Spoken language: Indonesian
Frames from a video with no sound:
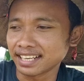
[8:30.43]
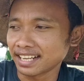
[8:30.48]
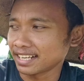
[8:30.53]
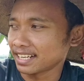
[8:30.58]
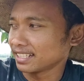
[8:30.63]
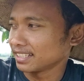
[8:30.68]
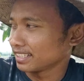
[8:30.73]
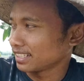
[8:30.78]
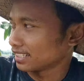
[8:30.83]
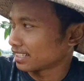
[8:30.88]
setelah
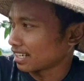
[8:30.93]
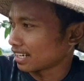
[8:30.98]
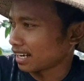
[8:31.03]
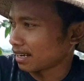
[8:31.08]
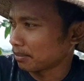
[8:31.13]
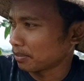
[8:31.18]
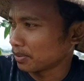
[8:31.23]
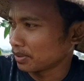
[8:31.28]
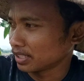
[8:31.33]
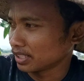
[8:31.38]
nanti kita
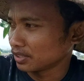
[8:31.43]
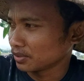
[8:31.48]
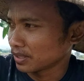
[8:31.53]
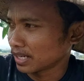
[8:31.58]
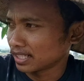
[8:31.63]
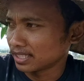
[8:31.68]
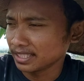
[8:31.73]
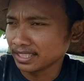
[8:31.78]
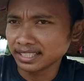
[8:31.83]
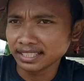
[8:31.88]
kapur itu
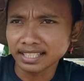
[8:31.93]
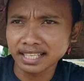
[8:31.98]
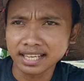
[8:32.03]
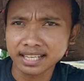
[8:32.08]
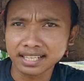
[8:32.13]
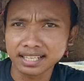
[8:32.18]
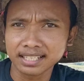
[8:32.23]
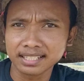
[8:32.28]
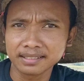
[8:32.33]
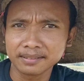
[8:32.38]
nanti
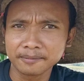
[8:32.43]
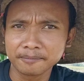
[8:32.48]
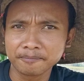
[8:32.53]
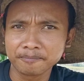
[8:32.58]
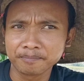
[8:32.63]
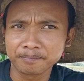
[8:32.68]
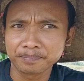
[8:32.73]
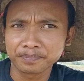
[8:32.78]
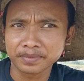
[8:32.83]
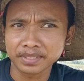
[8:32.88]
kita akan
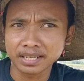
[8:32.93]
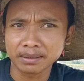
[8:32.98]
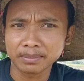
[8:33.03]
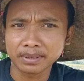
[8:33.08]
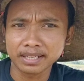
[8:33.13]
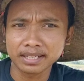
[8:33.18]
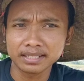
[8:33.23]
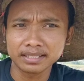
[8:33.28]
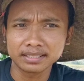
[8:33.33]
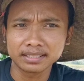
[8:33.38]

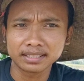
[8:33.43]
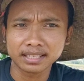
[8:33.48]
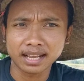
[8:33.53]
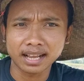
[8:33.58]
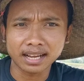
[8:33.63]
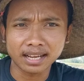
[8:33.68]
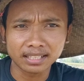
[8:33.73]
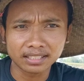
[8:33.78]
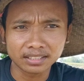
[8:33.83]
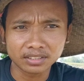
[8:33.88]
apa
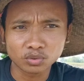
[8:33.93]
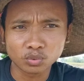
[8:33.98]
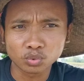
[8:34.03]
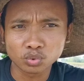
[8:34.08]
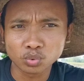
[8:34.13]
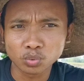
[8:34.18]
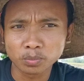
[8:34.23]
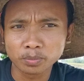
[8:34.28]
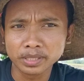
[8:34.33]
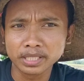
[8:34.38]
akan
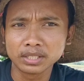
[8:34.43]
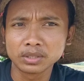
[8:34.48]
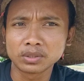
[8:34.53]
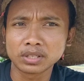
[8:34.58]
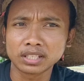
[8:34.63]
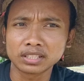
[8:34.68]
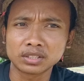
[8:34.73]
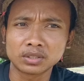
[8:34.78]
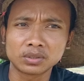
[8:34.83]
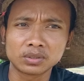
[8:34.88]
tutupi
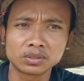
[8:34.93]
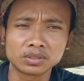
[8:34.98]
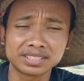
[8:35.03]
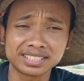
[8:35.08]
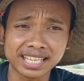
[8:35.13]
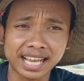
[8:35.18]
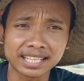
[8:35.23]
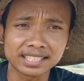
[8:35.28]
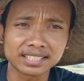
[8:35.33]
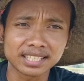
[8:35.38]
lur atau
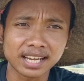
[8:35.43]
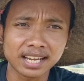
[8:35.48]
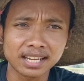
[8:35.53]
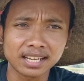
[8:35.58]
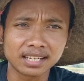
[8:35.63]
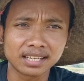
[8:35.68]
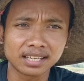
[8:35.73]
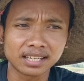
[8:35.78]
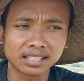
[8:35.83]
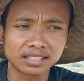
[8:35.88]
cacah
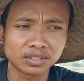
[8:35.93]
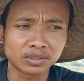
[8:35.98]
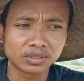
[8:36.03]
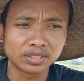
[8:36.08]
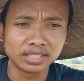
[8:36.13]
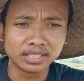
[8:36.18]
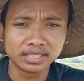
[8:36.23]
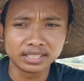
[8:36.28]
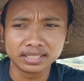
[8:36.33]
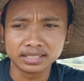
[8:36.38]
atau
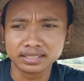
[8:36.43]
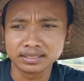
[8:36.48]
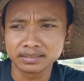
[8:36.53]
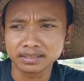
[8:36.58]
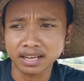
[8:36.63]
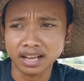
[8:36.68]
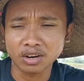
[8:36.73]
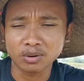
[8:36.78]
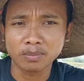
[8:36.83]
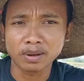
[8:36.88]
di
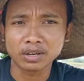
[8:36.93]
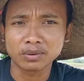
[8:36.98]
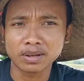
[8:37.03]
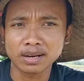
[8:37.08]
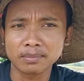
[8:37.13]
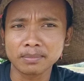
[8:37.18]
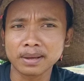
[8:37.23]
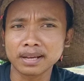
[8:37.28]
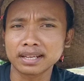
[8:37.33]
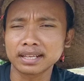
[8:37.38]
kalau
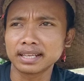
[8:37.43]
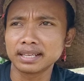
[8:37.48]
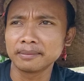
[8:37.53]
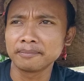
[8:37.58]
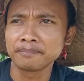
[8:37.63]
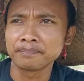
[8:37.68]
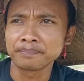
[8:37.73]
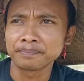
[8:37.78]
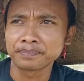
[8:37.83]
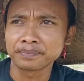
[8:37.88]
manual pakai
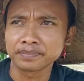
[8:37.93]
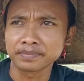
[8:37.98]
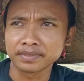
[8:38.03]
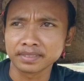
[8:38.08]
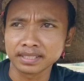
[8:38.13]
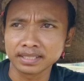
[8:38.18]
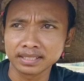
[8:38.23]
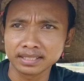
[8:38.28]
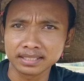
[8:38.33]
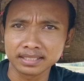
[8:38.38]

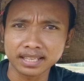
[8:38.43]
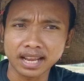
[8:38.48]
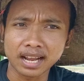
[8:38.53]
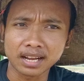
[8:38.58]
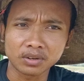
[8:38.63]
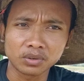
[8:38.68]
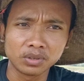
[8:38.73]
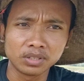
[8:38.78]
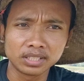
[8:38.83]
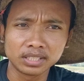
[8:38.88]

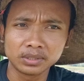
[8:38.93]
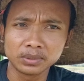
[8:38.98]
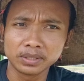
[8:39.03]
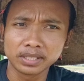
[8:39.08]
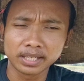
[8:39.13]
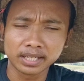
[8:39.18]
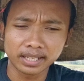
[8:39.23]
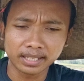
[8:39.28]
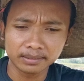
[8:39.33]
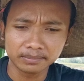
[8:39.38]
cangkul
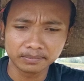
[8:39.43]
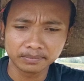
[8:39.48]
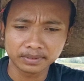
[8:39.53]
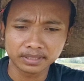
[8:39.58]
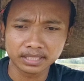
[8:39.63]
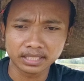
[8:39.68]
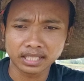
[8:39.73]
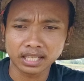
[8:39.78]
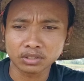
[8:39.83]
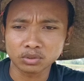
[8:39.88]
gitu ya
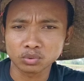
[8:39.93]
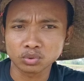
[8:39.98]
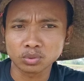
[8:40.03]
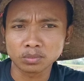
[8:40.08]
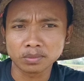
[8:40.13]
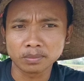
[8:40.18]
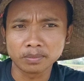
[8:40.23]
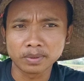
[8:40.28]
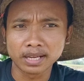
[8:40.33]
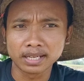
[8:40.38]
kita
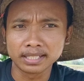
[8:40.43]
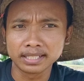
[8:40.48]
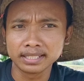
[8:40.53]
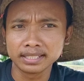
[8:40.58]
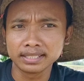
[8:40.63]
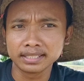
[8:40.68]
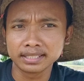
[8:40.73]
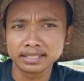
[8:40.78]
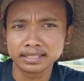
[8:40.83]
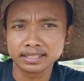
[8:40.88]
tutup kembali
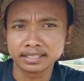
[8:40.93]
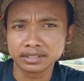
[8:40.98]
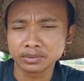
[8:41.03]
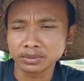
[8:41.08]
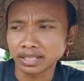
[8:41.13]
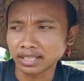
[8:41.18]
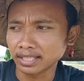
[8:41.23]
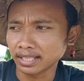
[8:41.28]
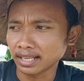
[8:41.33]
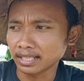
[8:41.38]
itu
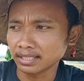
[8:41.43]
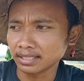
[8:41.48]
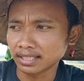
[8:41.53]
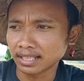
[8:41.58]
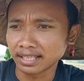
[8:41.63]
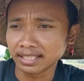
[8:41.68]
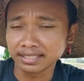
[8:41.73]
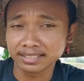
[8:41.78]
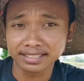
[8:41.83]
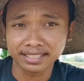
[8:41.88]
tadi kan
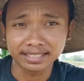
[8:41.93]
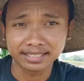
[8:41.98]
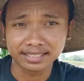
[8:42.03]
dari